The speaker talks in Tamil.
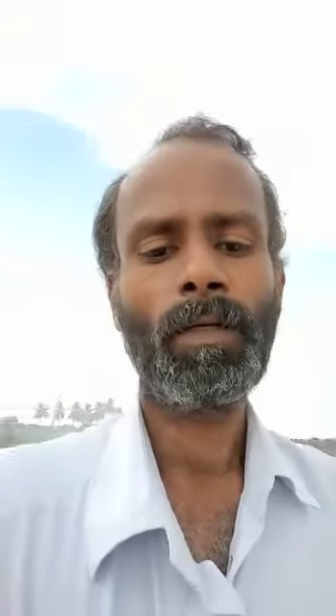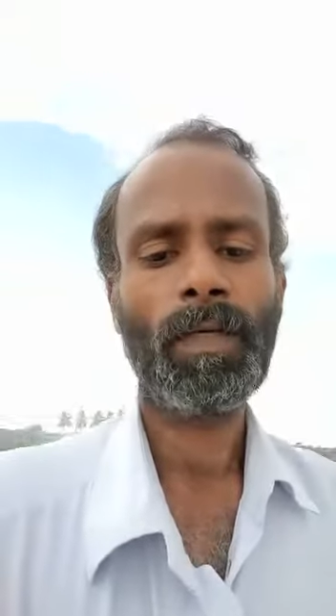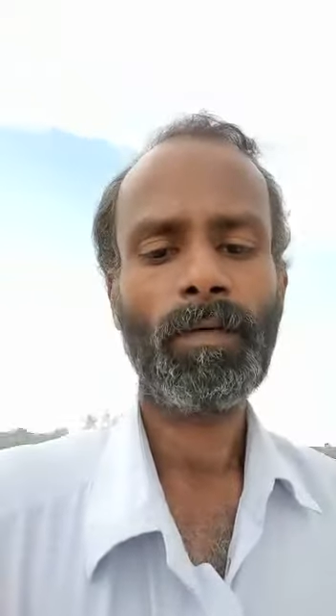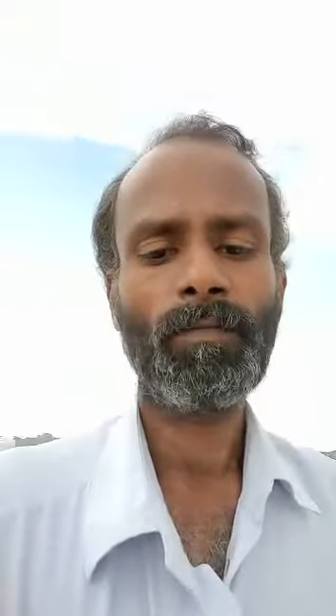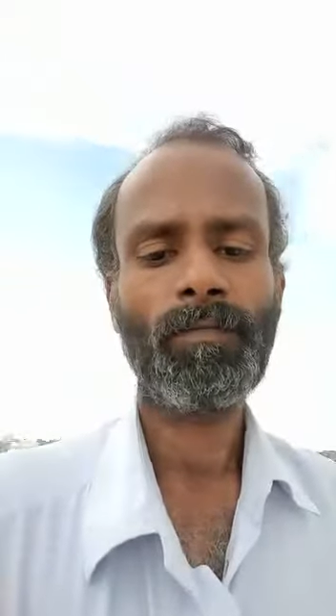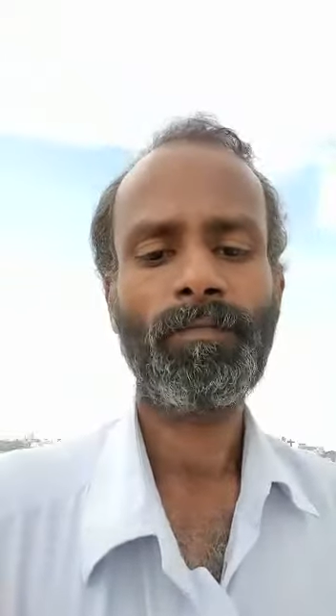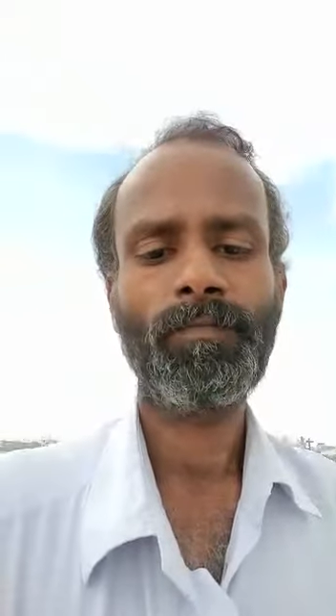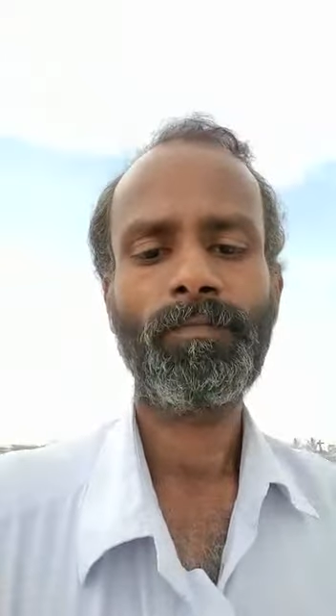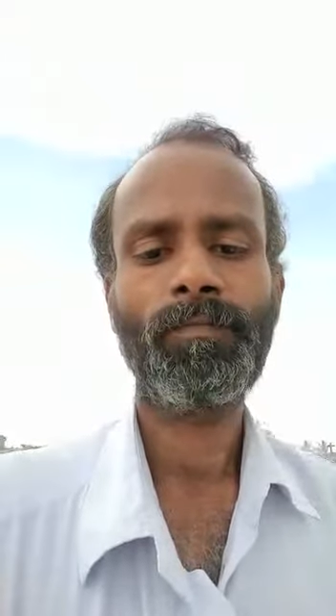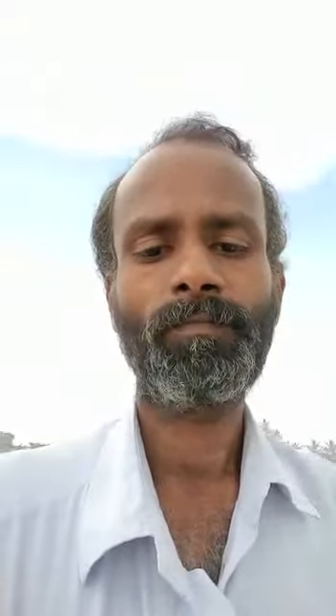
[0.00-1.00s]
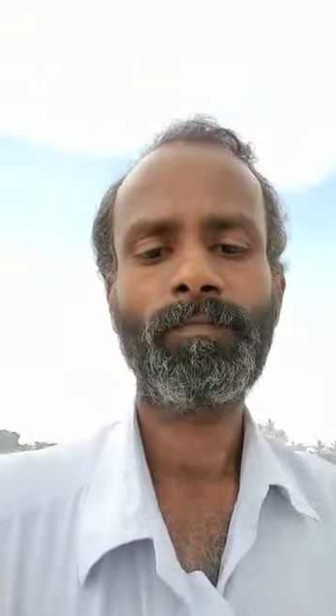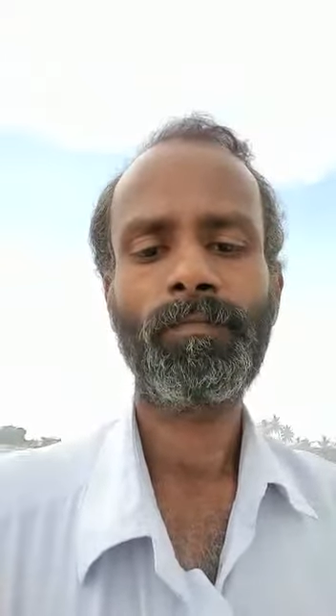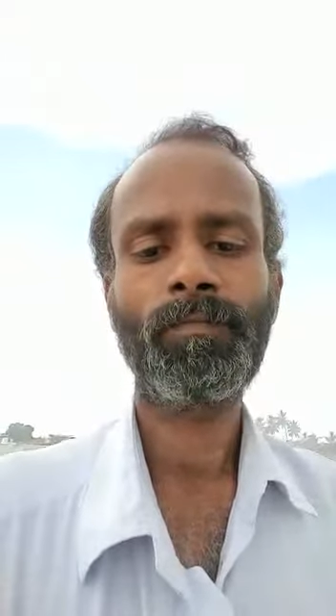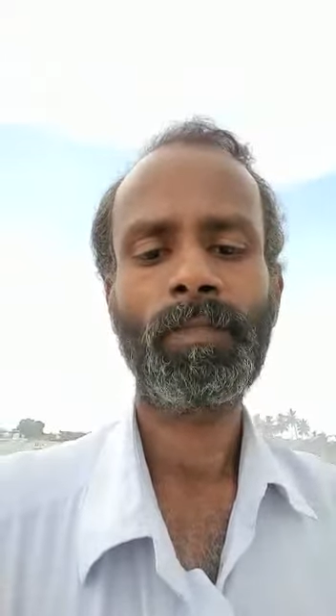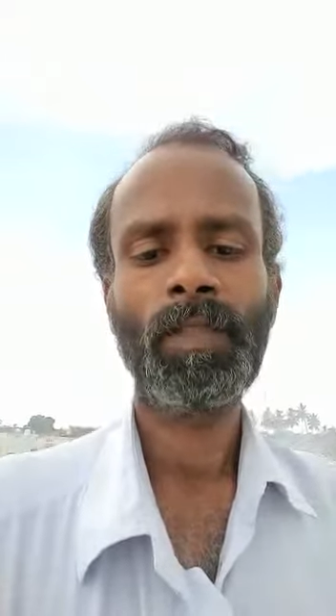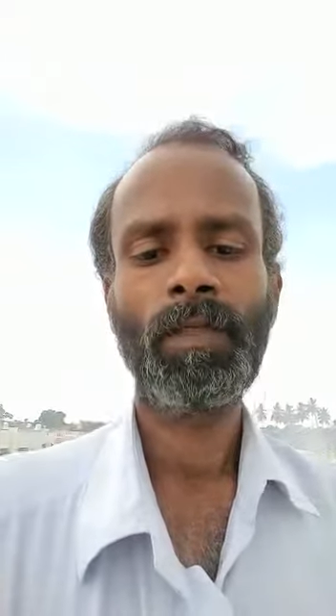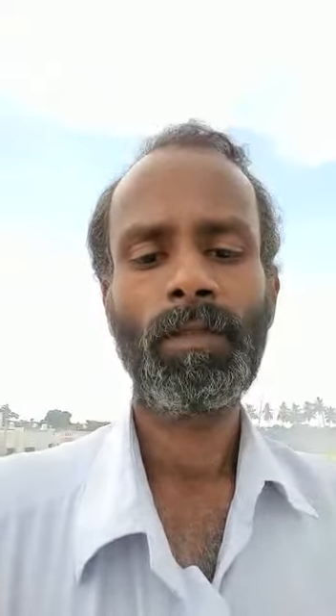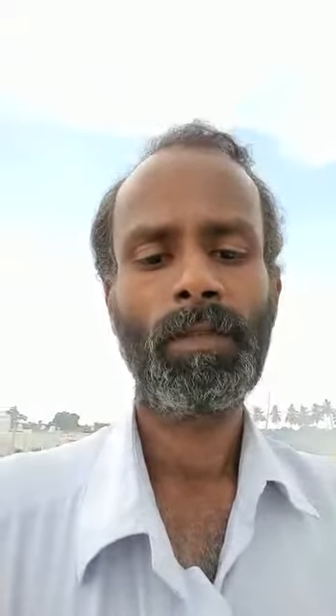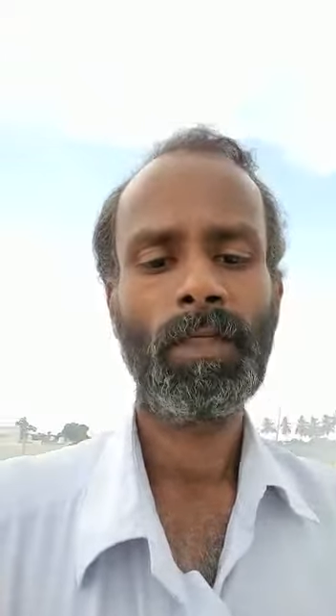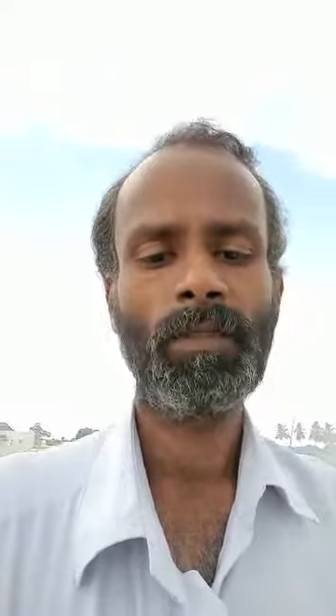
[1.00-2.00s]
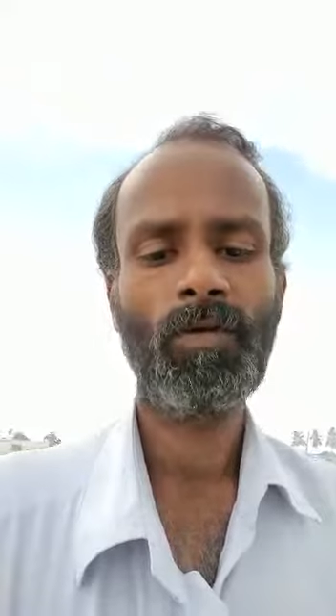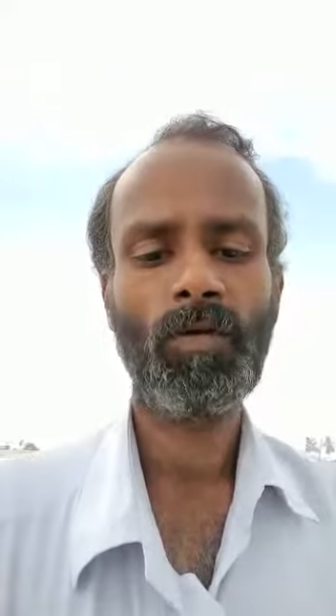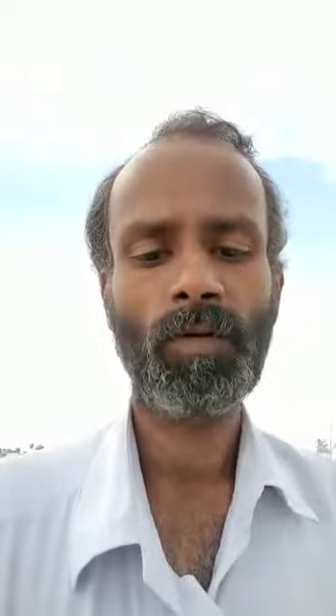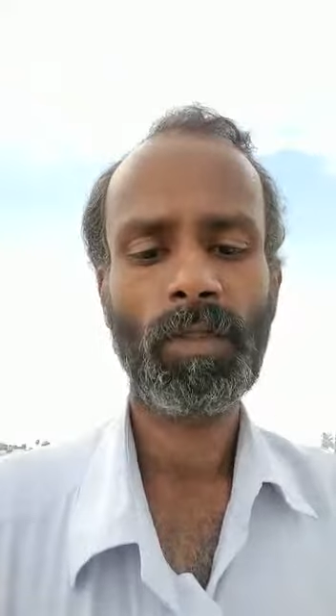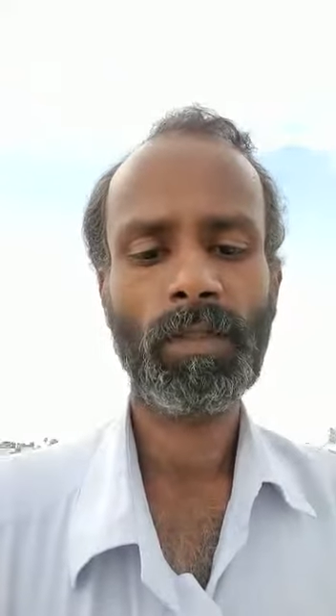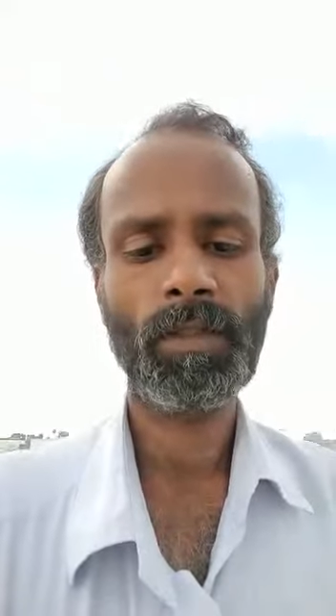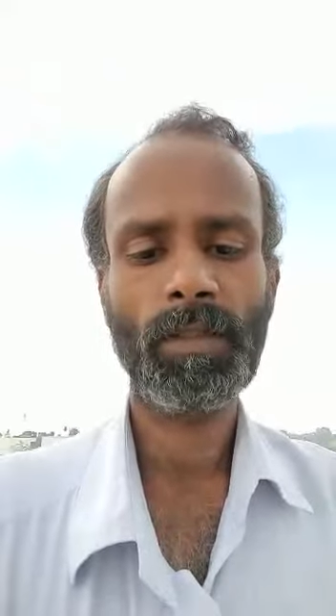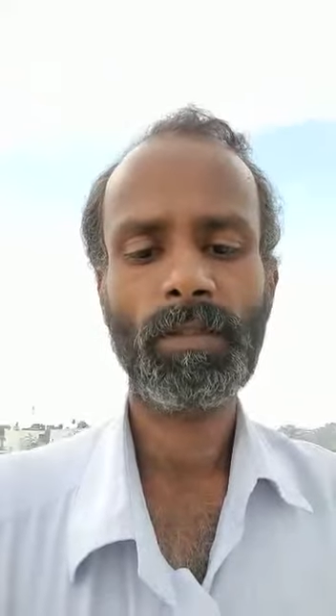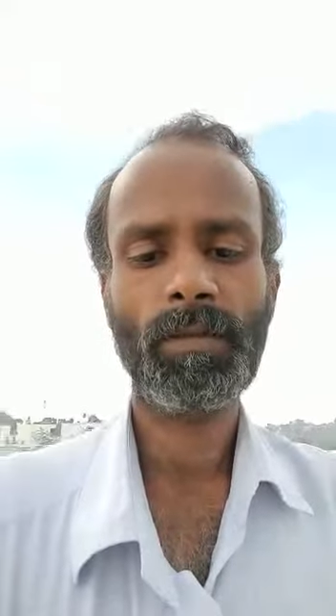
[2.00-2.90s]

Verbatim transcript: நாம் தெரிந்து கொள்வதற்கு